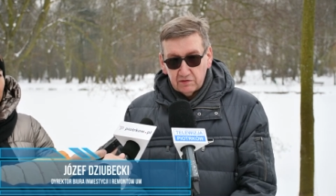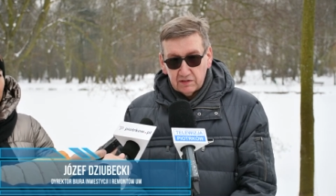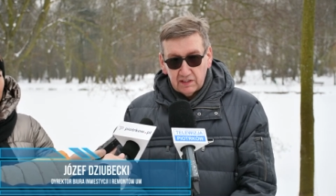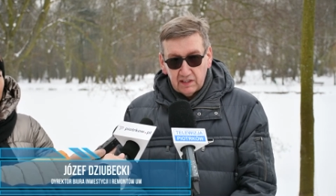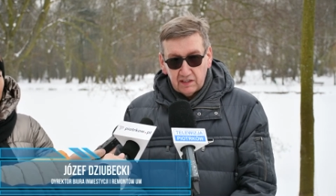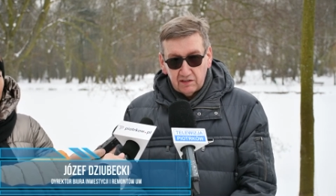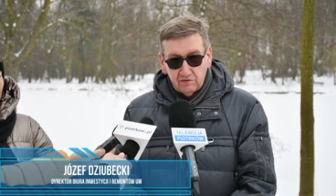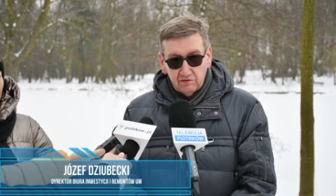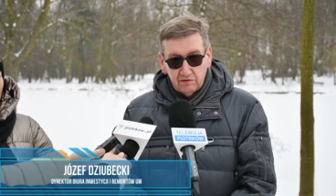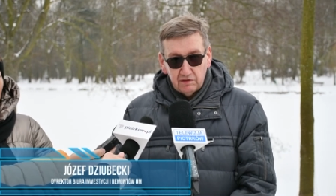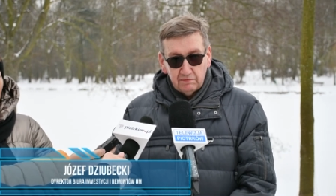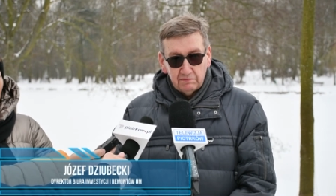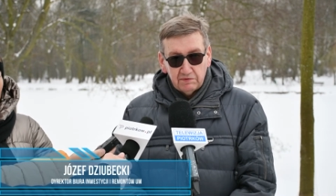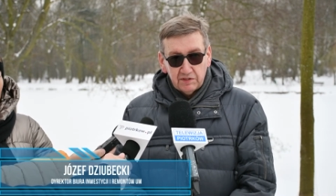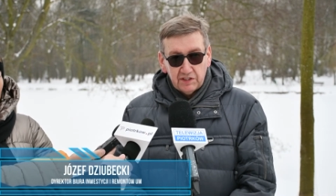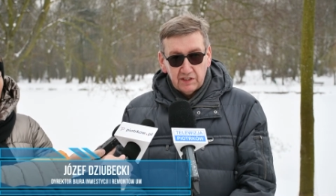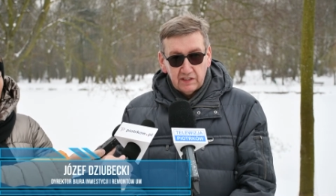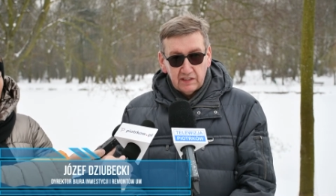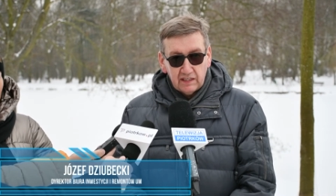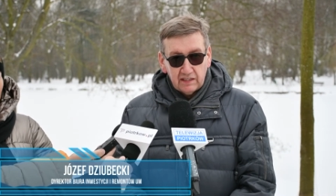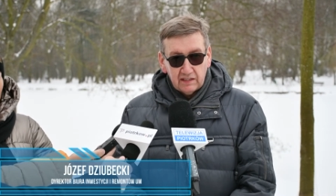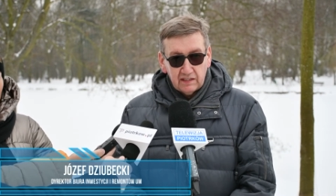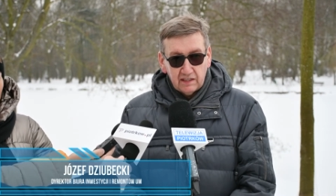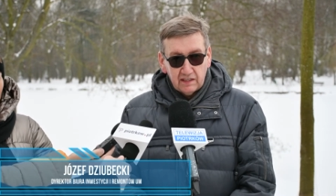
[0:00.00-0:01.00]
znajdujemy się
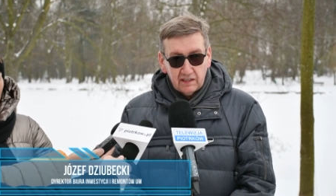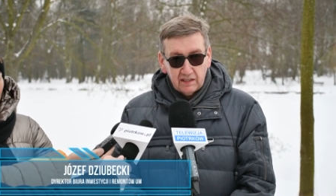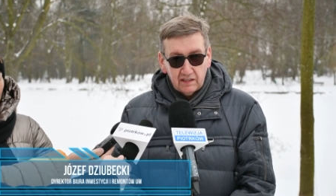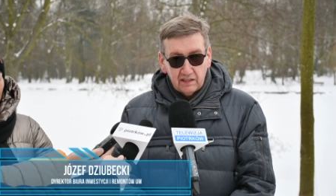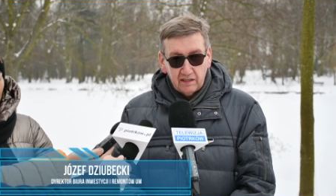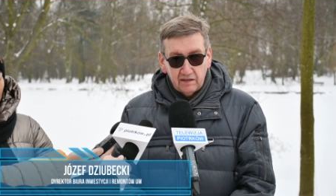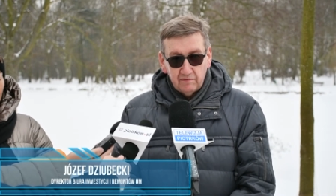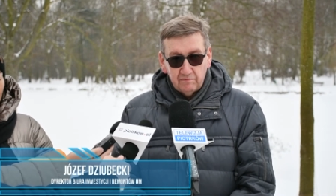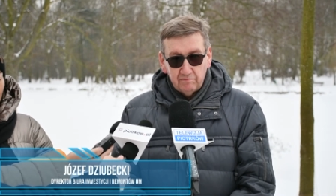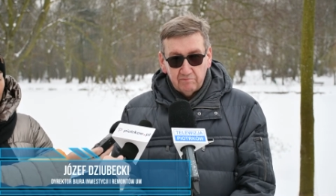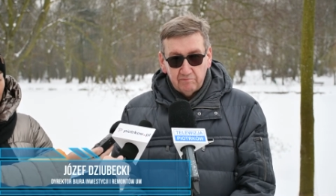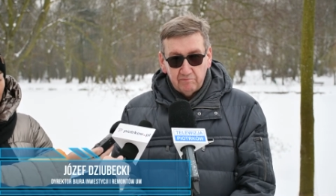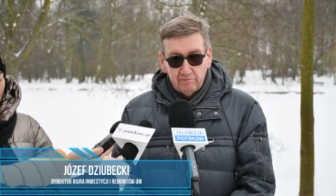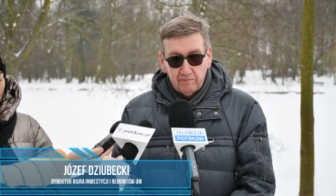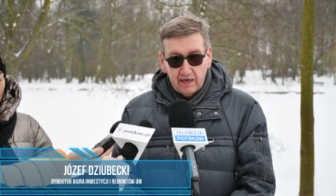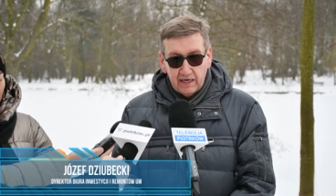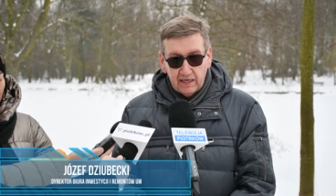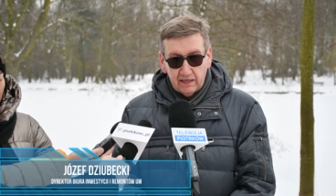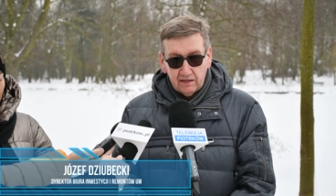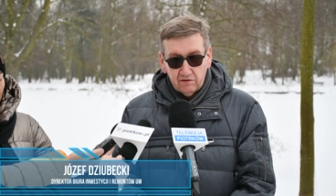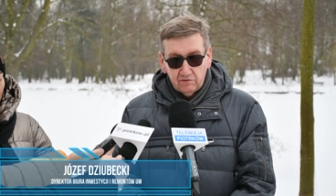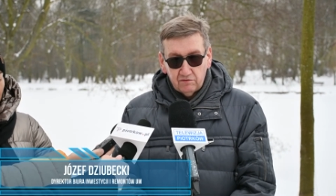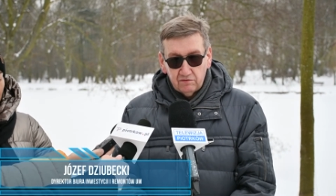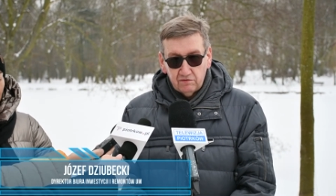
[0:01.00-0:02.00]
na terenie
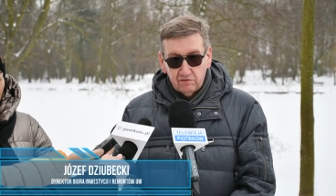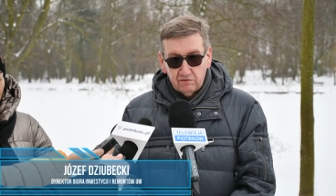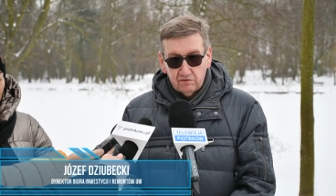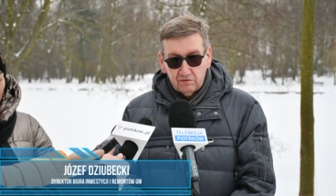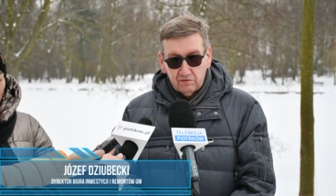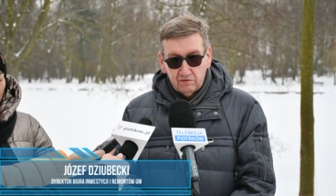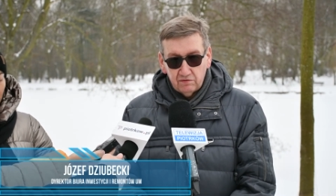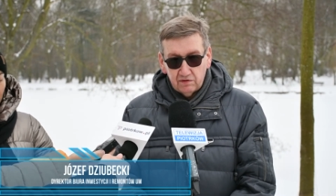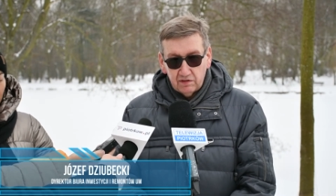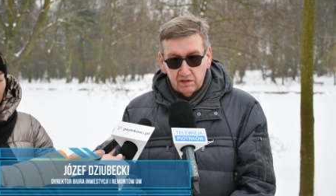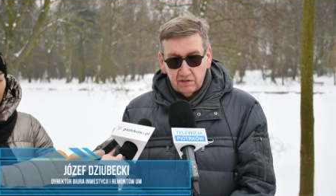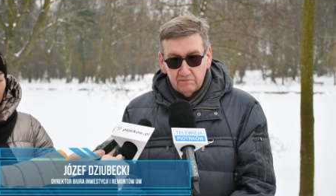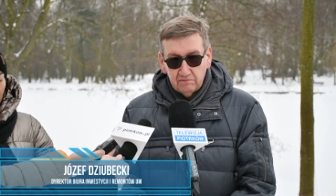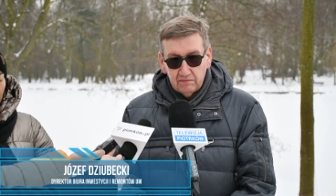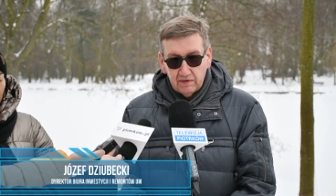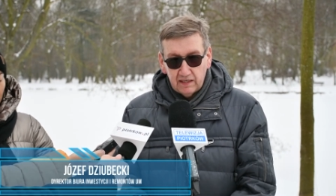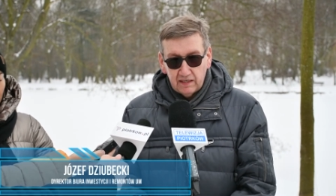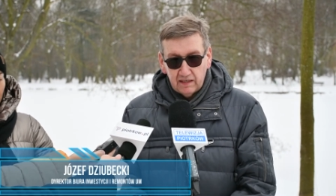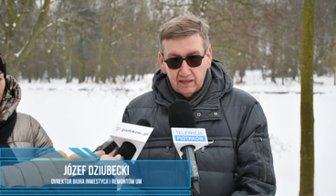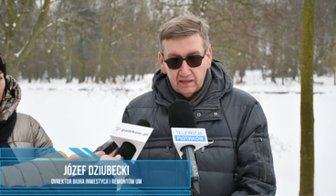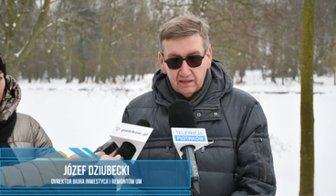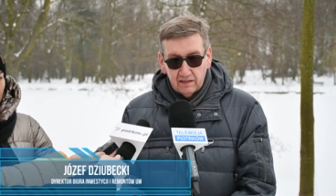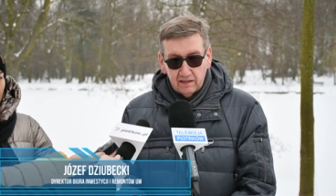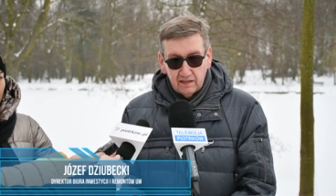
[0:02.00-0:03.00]
parku, który
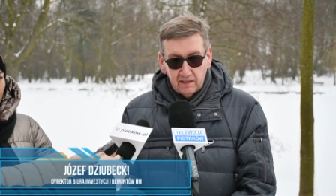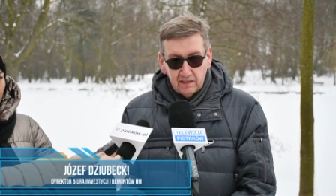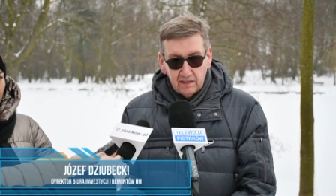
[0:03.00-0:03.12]
ma